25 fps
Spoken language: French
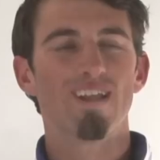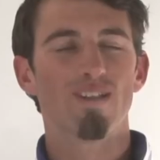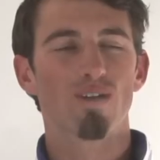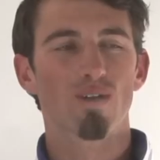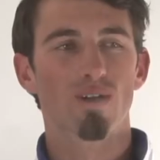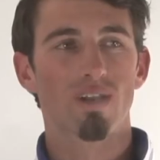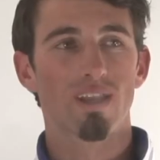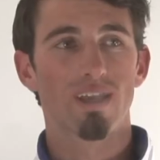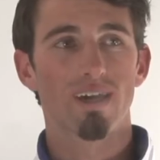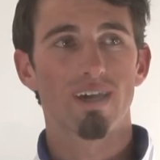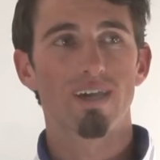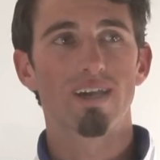
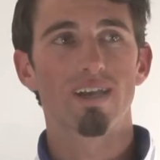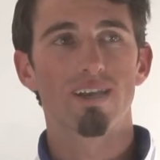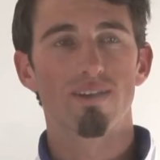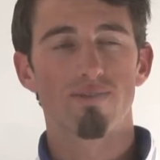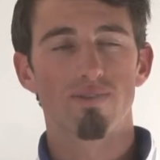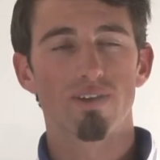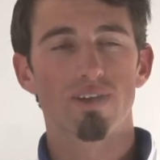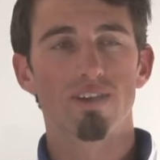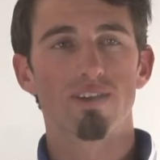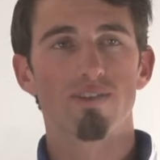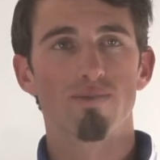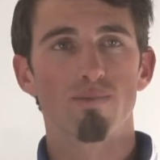Donc les règles
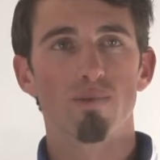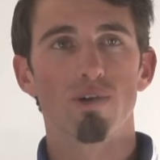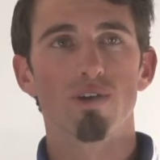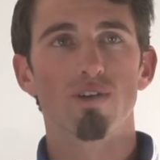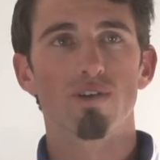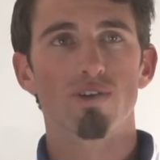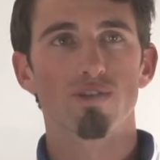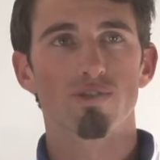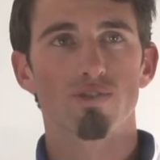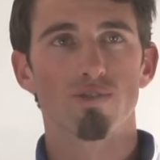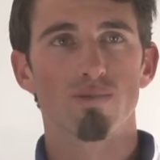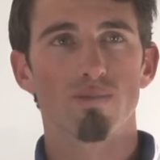effectivement
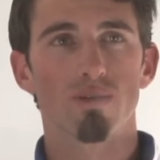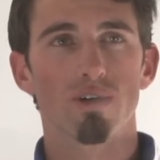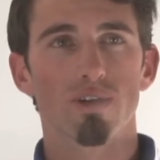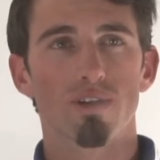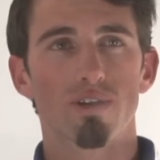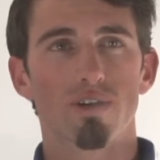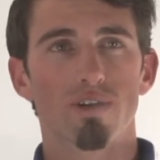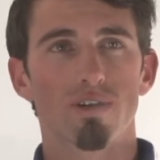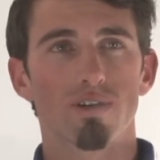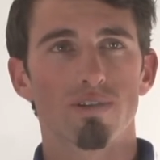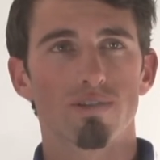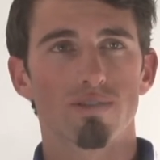dans le
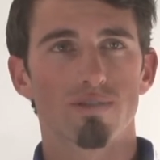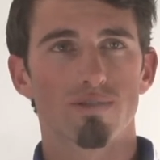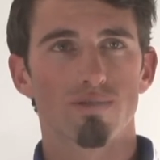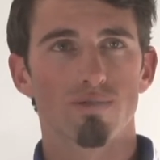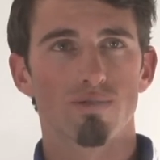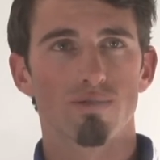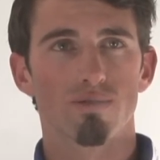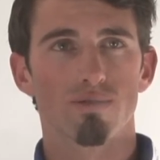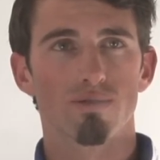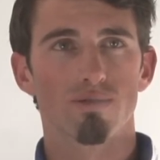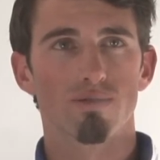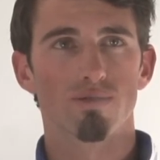snowboard cross
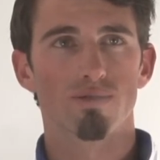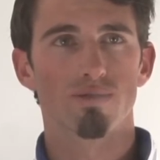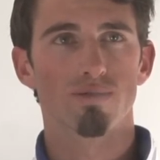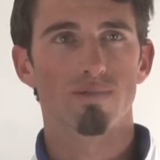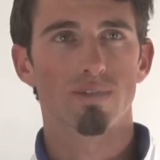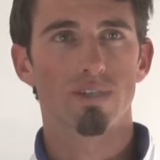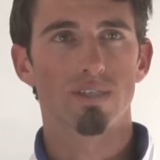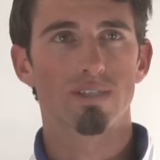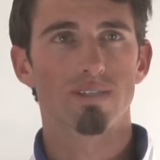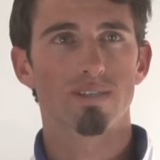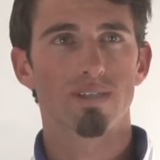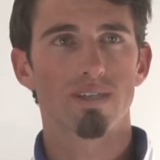sont
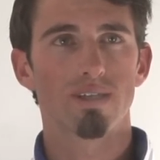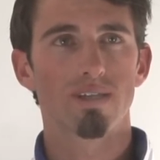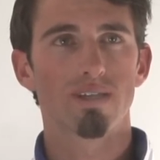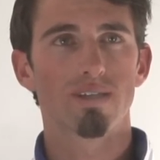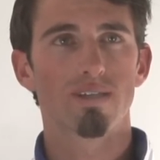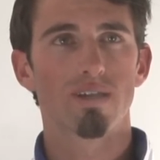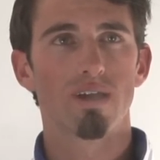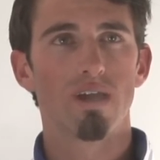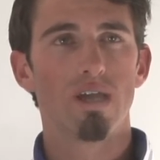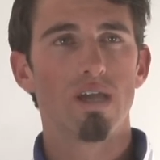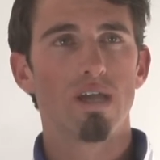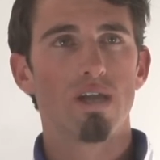très
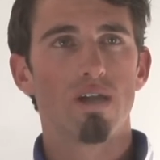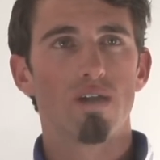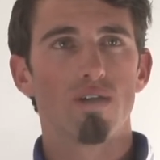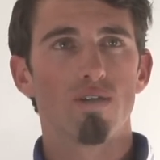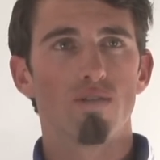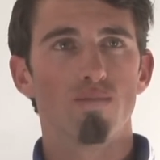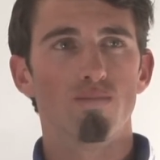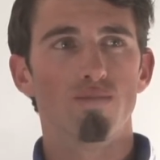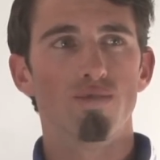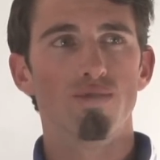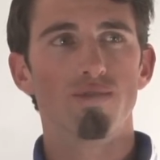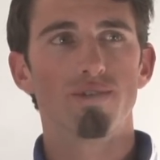strictes.
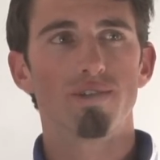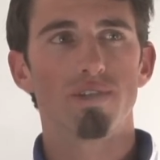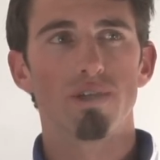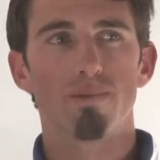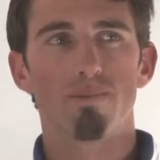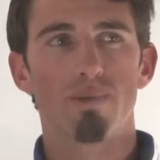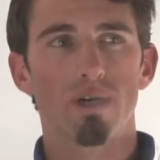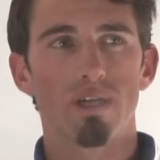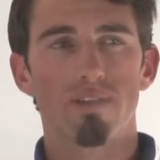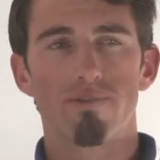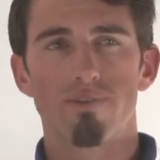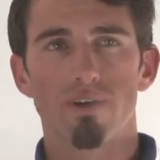Le but, c'est
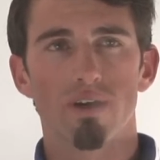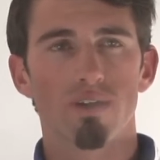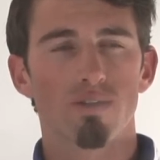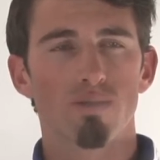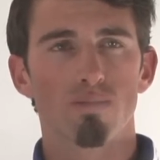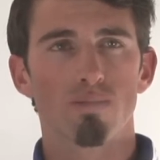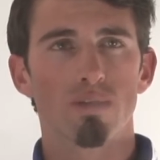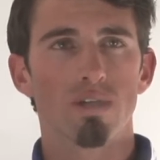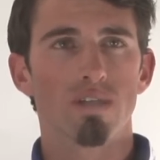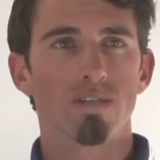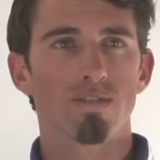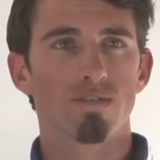pas de faire
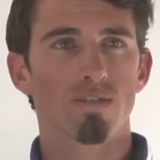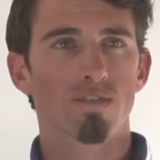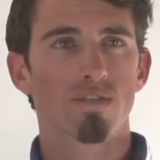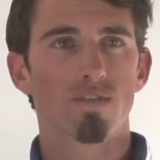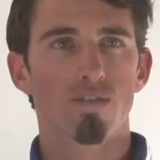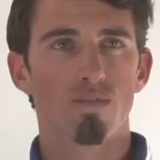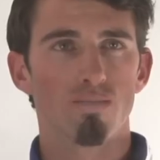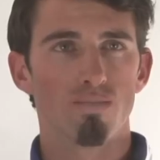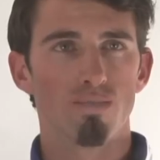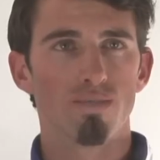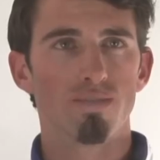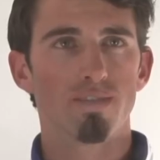tomber les autres,
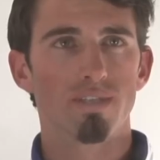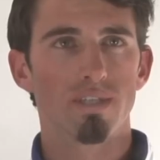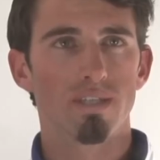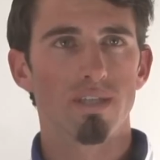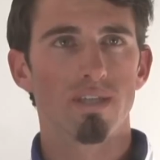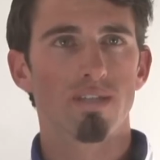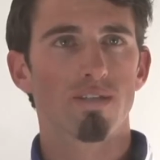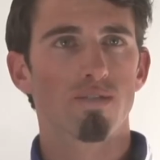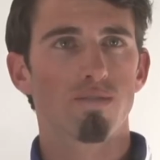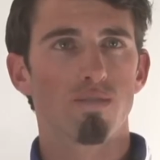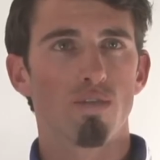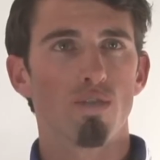le but, c'est
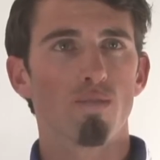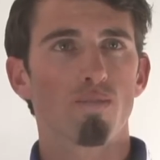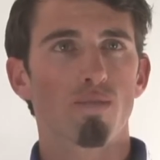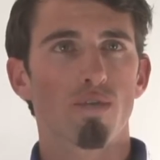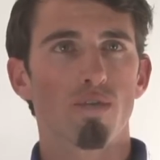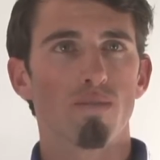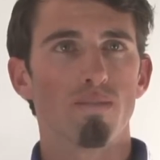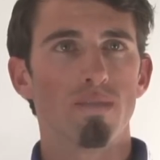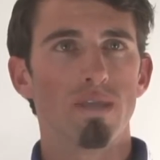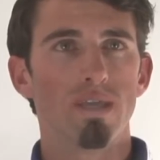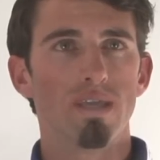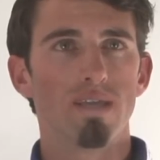d'être le
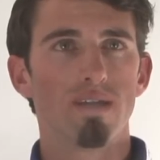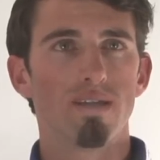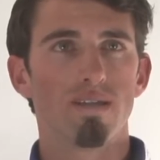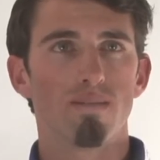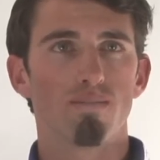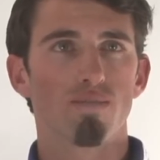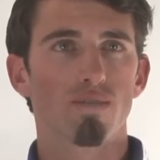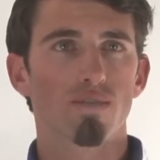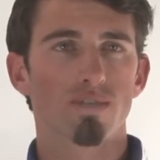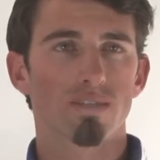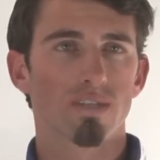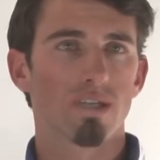premier. Et
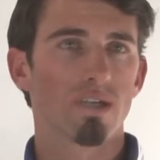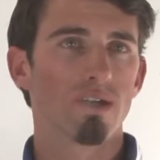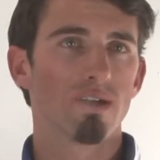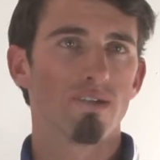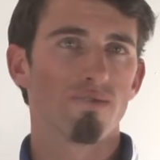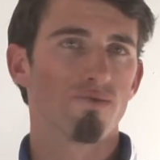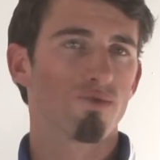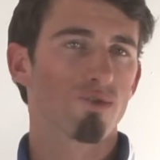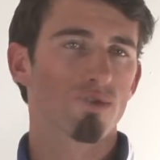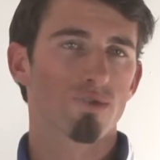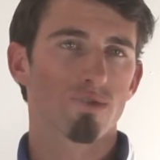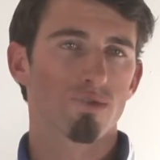pour ça, il
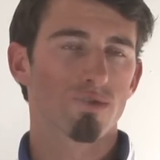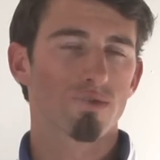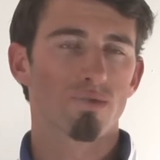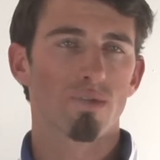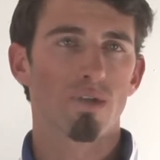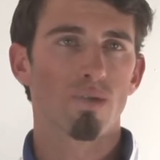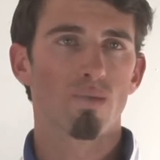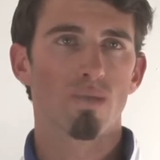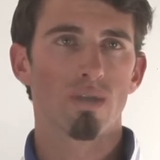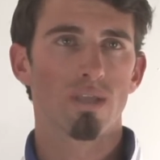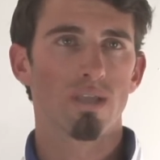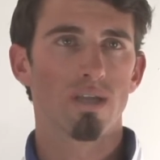faut que ce soit
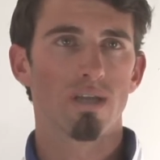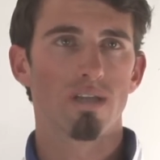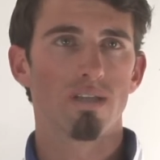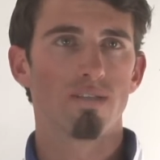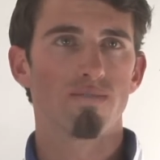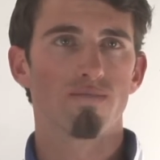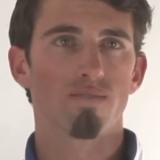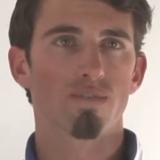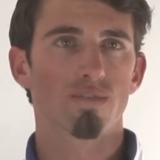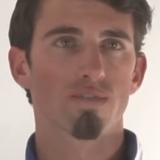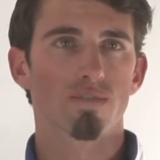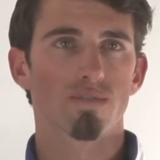loyal, il
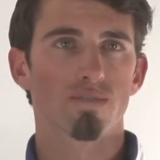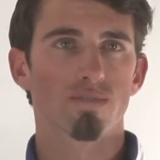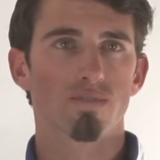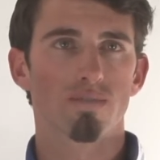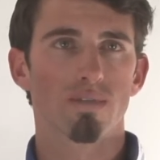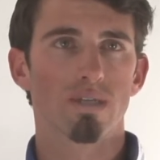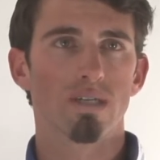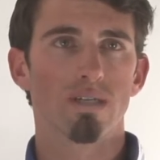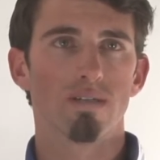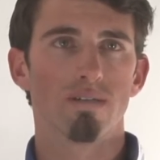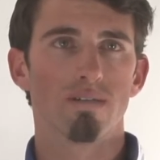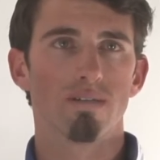faut que ce
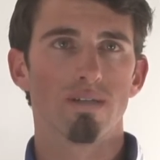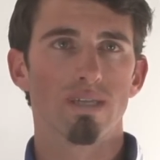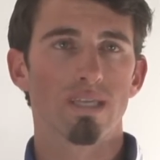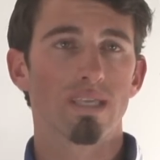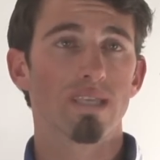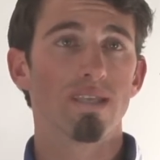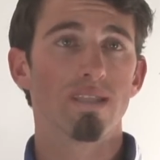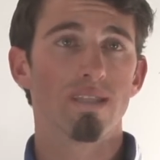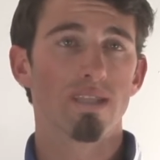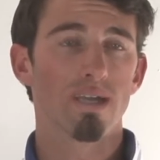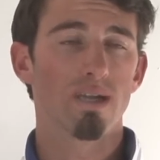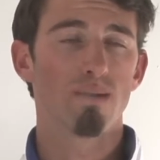soit
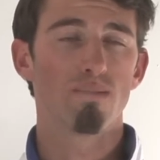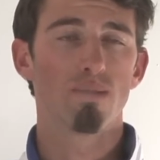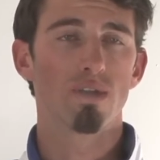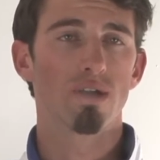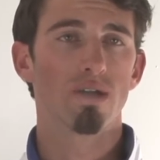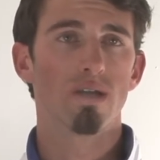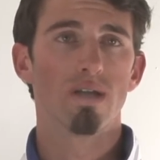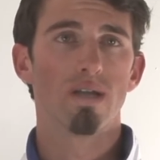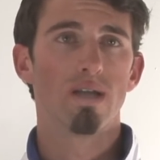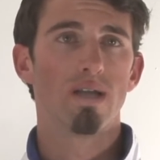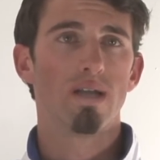équitable.